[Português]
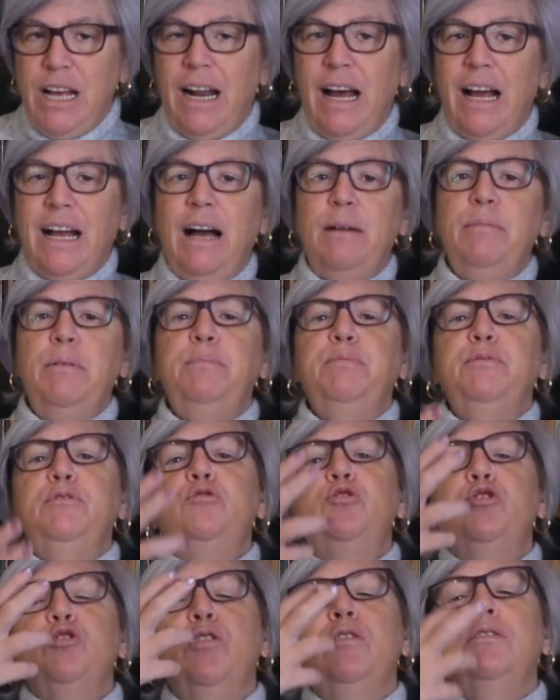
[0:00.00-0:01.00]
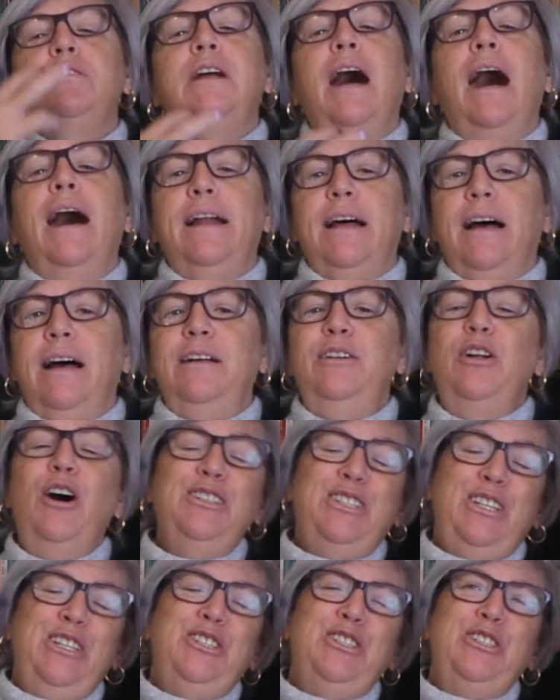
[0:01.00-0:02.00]
Ela acaba por nos contar a
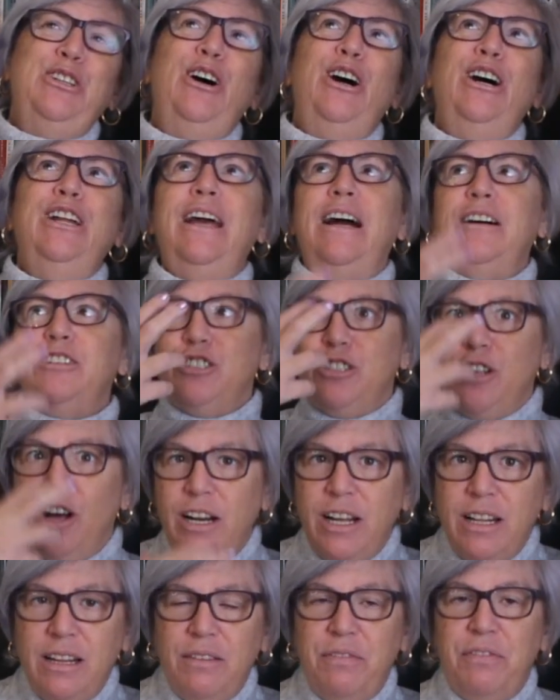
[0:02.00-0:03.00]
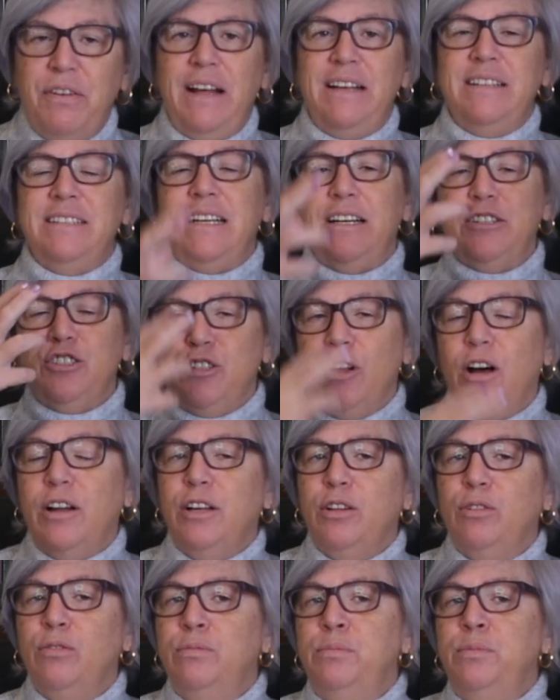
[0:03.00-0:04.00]
nossa história, a história da França, a
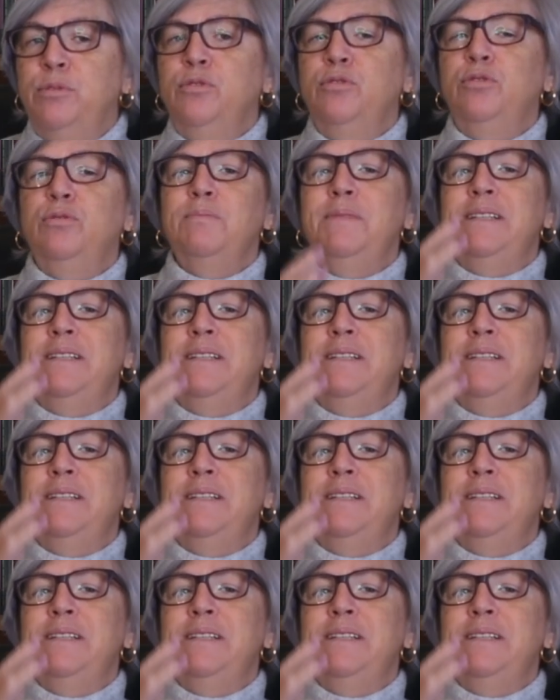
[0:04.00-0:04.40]
história do mundo,